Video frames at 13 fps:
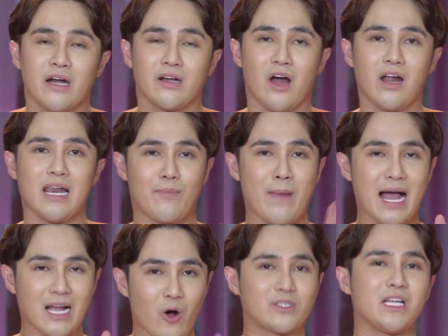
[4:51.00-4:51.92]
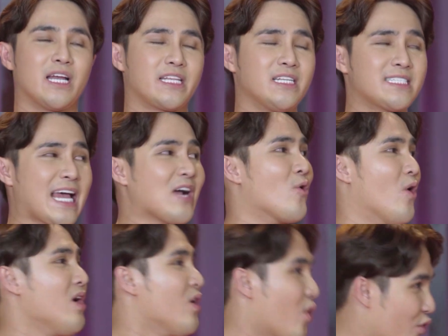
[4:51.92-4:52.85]
đó là ba câu trả lời chính xác
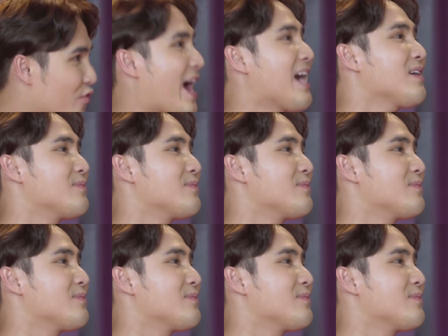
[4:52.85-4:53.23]
của hữu phát